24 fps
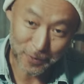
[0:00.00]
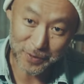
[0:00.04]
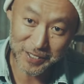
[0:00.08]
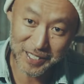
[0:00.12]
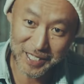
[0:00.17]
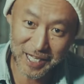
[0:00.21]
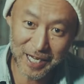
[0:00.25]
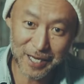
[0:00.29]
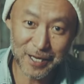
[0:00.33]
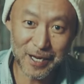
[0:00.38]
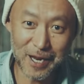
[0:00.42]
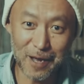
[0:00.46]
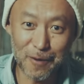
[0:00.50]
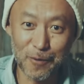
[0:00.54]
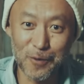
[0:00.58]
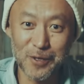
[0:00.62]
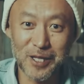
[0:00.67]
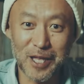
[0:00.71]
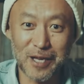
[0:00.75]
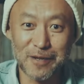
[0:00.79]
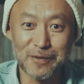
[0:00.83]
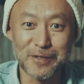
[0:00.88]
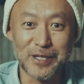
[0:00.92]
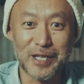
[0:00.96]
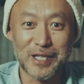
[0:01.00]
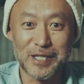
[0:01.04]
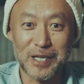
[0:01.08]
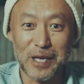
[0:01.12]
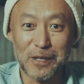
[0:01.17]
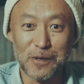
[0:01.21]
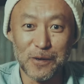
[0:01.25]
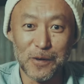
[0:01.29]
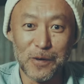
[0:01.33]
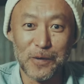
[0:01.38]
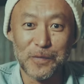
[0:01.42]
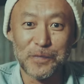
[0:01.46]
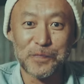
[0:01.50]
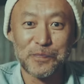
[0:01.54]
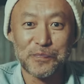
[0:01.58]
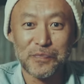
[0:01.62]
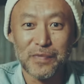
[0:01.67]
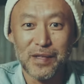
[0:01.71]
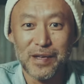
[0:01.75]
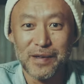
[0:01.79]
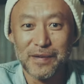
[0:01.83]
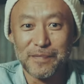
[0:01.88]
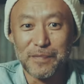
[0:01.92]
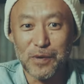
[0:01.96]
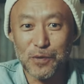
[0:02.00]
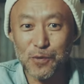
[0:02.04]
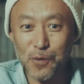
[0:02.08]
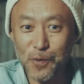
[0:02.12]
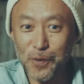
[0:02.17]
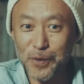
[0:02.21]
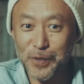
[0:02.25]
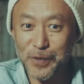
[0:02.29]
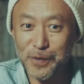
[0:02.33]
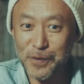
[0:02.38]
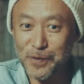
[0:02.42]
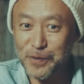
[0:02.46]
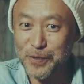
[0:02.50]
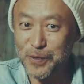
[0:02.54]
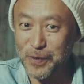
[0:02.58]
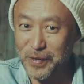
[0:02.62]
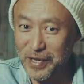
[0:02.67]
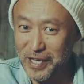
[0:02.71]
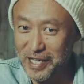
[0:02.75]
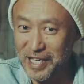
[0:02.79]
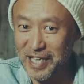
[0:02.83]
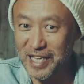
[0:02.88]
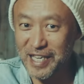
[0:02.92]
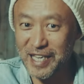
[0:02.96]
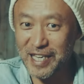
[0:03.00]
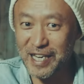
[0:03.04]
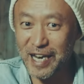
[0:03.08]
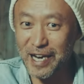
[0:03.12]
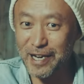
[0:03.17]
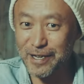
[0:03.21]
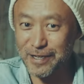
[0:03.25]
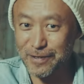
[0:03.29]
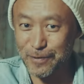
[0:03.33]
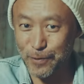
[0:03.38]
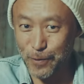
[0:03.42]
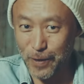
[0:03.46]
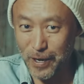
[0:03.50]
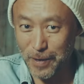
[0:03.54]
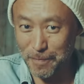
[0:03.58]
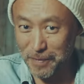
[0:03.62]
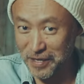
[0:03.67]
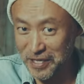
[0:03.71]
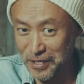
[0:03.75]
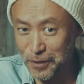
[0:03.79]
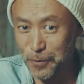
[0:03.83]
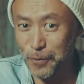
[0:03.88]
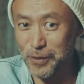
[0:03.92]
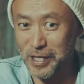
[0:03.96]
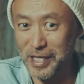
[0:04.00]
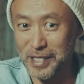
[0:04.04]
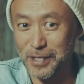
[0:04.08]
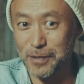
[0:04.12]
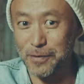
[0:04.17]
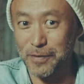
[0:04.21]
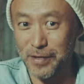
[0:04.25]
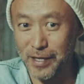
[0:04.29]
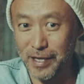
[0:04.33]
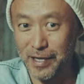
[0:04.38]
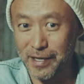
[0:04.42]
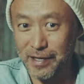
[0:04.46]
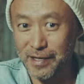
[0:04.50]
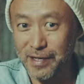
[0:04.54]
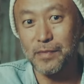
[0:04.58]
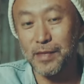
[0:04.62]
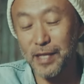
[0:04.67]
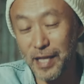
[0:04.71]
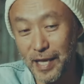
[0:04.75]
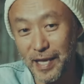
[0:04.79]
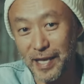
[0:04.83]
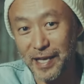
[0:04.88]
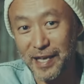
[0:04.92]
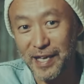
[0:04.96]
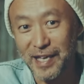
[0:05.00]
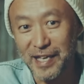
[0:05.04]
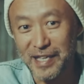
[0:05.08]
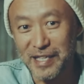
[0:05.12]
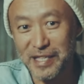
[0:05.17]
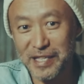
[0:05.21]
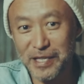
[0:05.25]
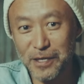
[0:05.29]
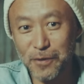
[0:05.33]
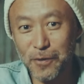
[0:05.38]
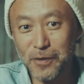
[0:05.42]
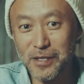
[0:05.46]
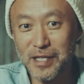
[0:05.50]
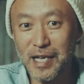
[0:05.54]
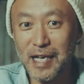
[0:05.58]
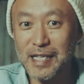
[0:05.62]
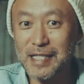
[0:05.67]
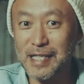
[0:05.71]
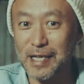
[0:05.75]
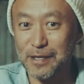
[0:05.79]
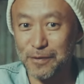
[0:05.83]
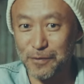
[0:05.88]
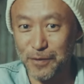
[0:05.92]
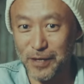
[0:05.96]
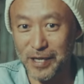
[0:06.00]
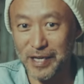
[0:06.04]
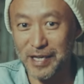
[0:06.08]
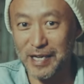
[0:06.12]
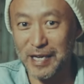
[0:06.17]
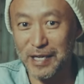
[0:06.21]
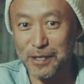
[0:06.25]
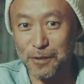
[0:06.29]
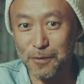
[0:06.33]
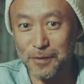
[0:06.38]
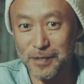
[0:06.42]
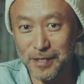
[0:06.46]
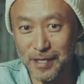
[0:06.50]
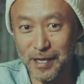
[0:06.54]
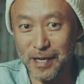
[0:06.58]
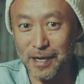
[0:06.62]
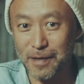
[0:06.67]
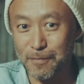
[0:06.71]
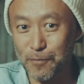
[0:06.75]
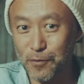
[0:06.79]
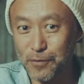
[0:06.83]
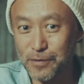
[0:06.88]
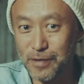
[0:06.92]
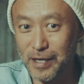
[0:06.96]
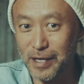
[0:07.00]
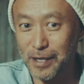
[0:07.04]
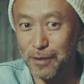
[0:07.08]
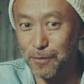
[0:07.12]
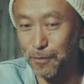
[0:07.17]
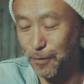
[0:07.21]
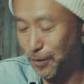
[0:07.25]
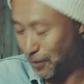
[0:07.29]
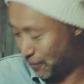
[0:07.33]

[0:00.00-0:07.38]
の下にね置いてるんですけど、ここに置くとね気になるのはやっぱり匂いですよね。で匂い対策の一環として僕はねこ